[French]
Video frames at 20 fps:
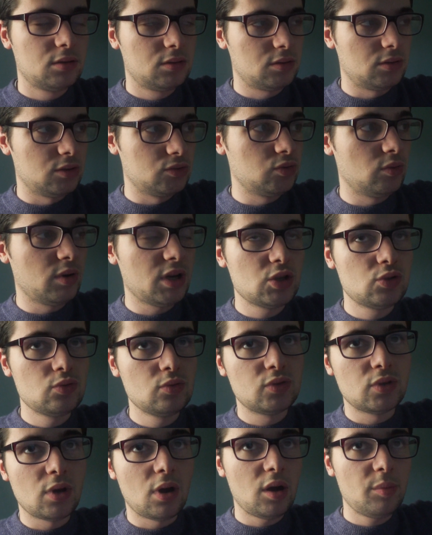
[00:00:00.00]
Quand on
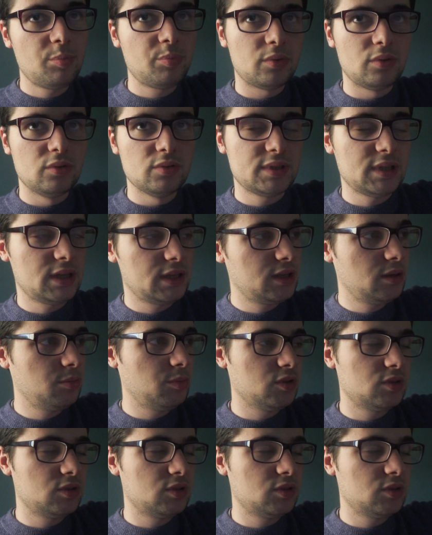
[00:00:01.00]
rajoute, hop, le cinquième